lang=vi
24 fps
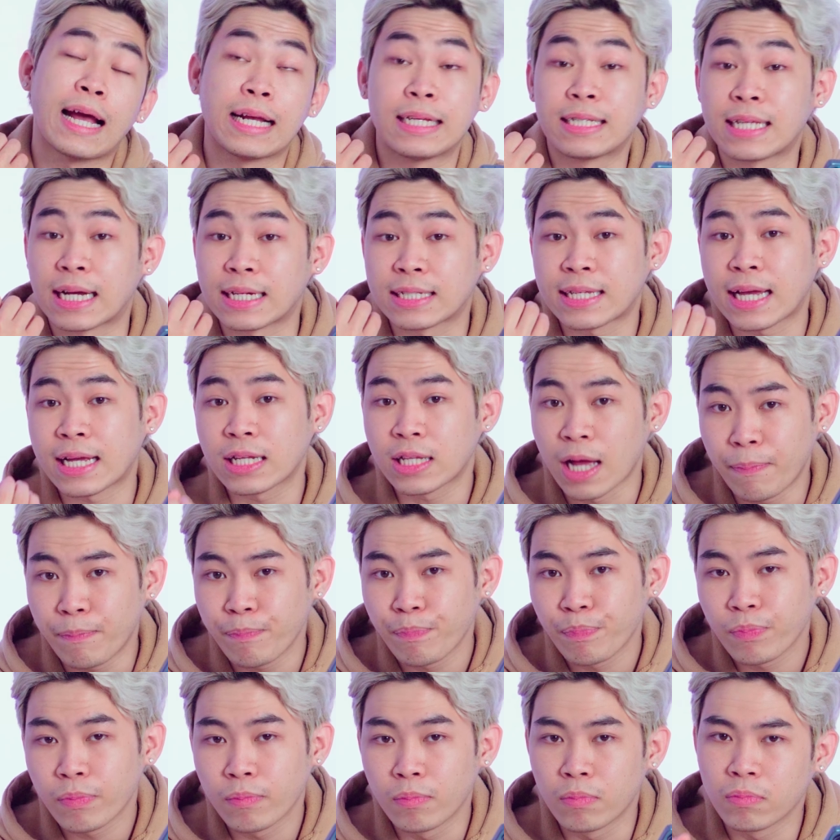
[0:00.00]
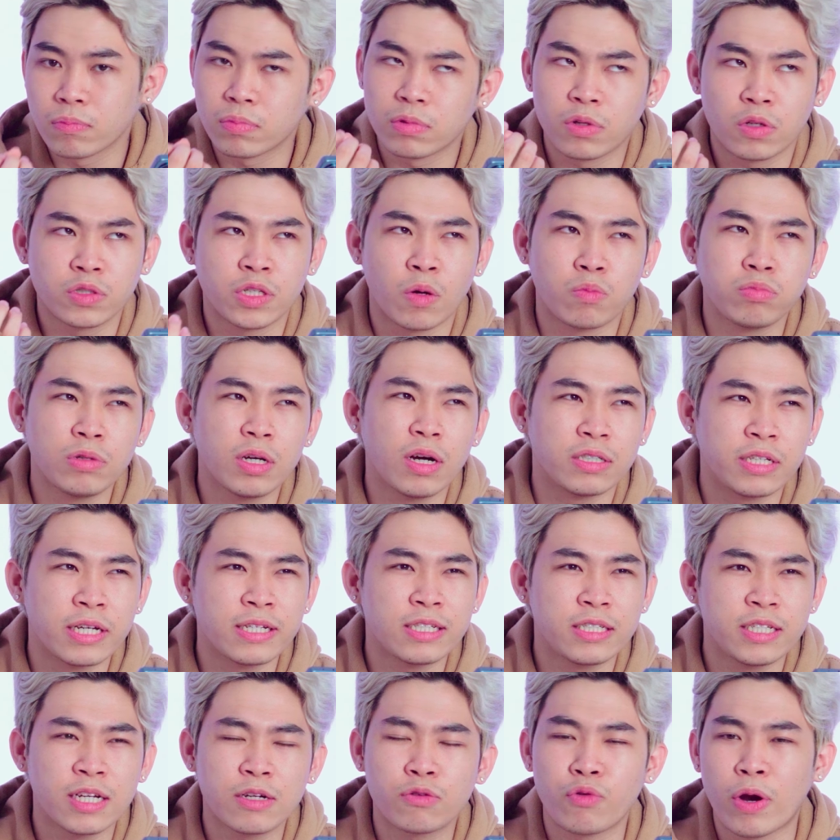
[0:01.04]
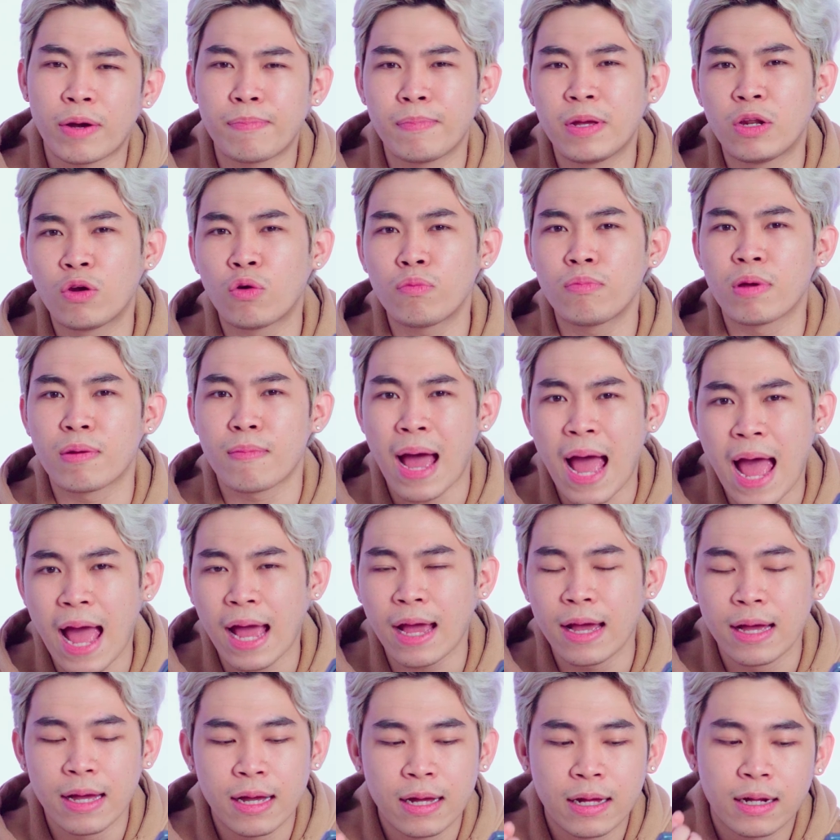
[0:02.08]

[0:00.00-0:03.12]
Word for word: ánh sáng xanh thấp, nó giống như ở trên chiếc Redmi Note 13 ấy,